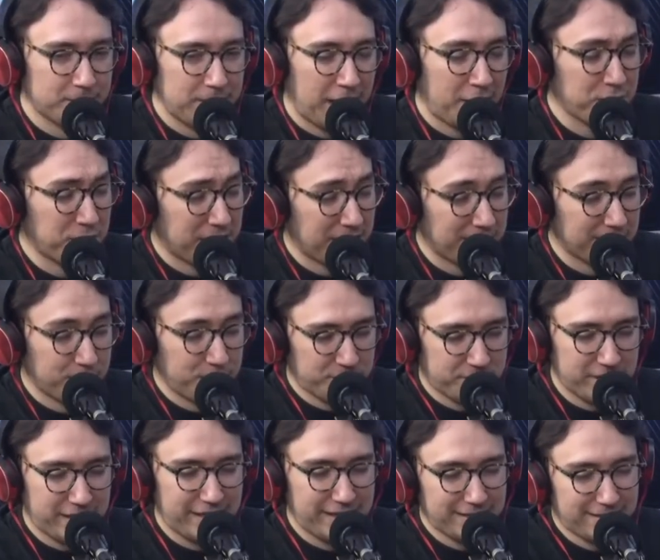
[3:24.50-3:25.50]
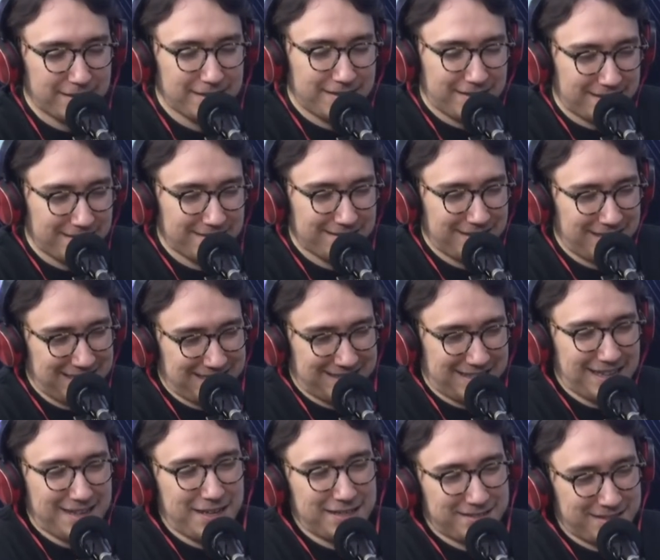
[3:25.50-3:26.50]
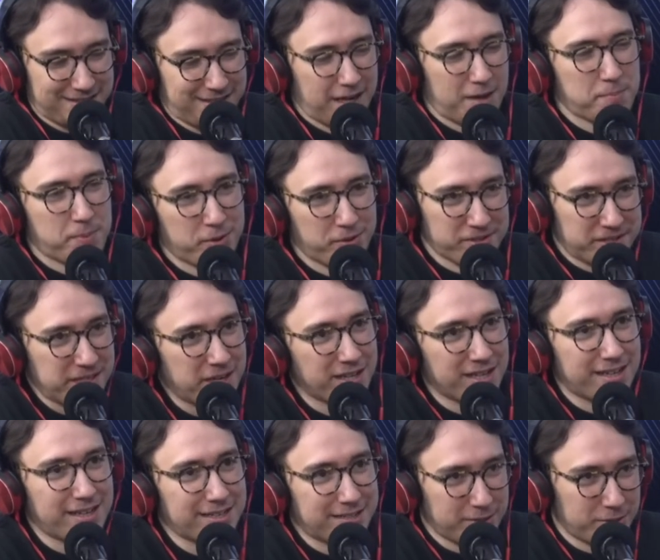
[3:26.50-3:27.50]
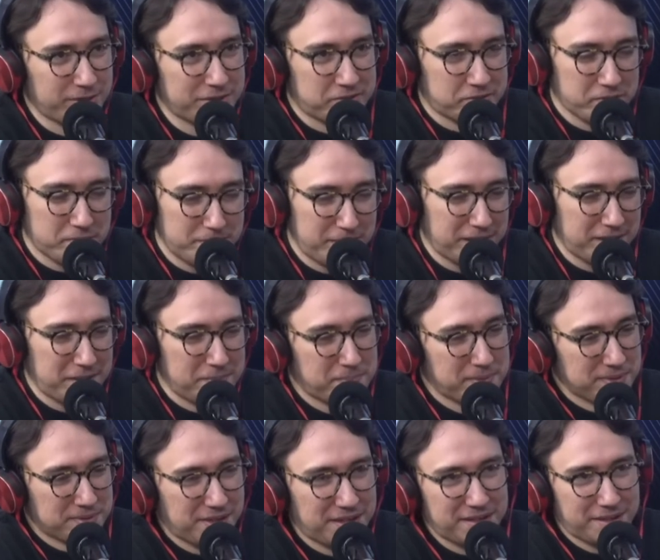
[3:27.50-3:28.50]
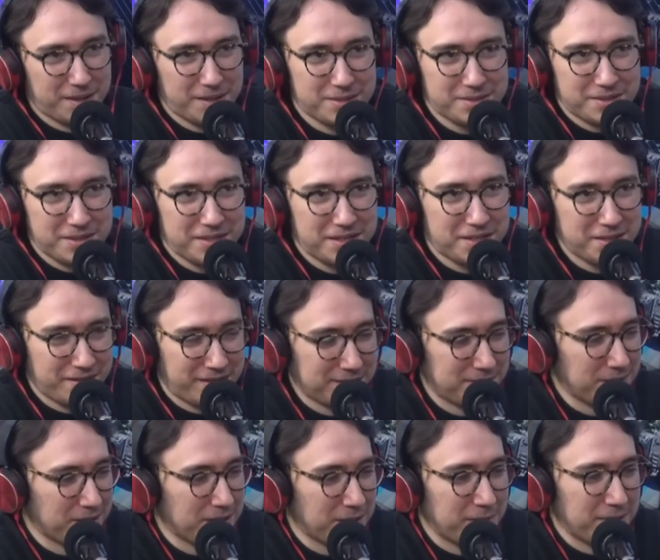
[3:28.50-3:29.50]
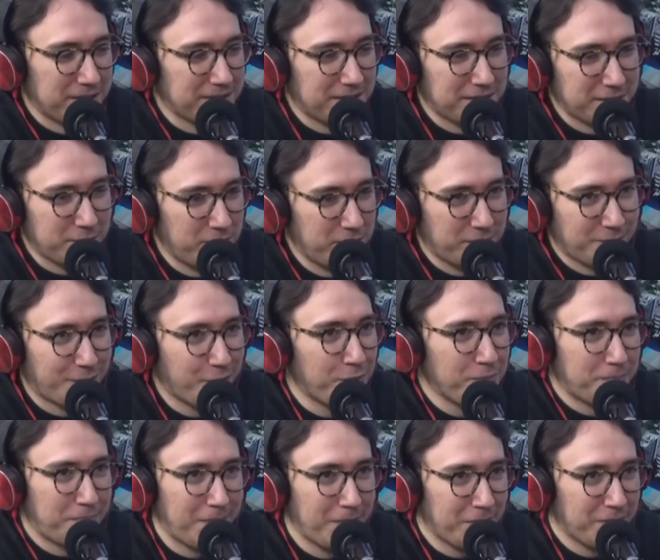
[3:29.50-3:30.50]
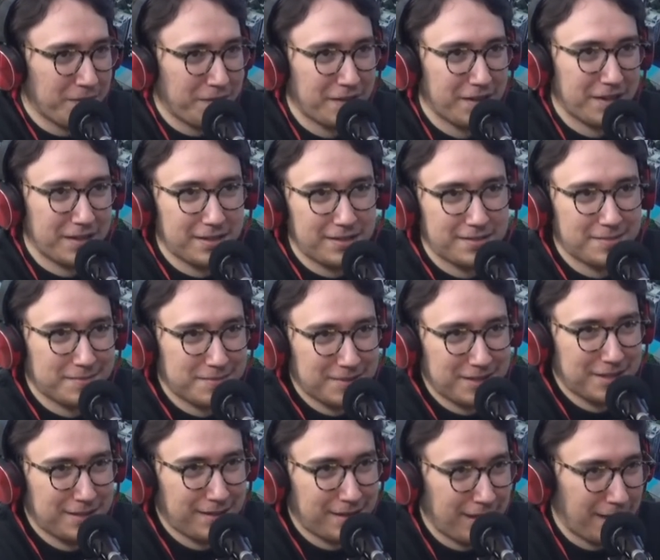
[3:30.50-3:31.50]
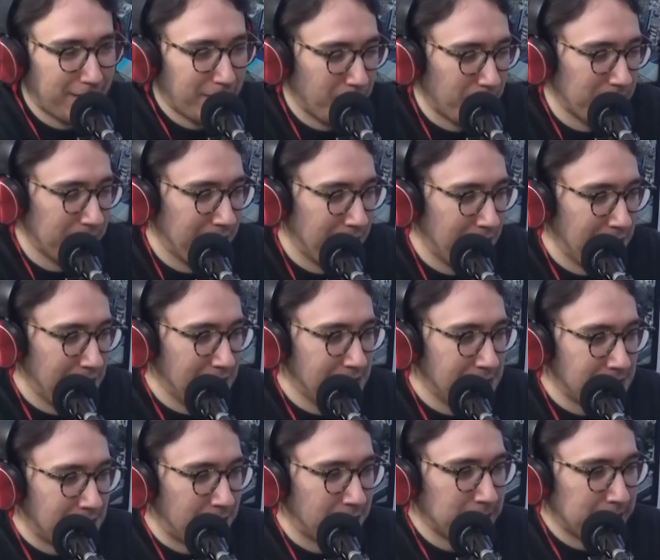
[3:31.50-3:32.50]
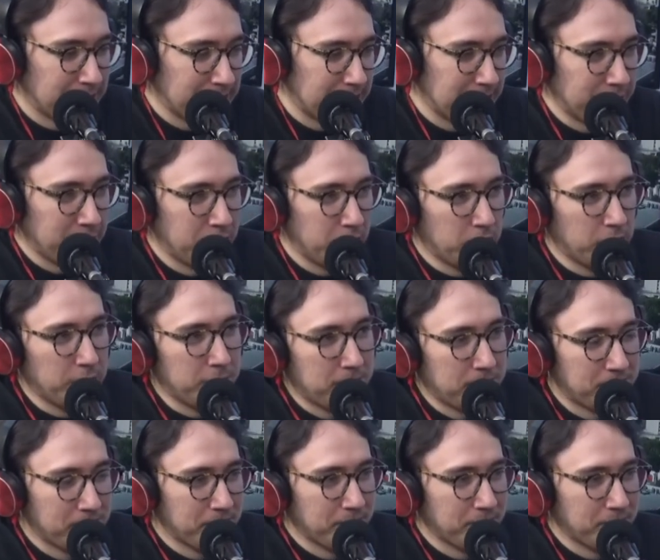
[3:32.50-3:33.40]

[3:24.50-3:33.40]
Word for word: aunque mucha gente Está, se está aprovechando de la situación para empezar a decir que básicamente es un complot del, del diablo. Mm. Ahora, yo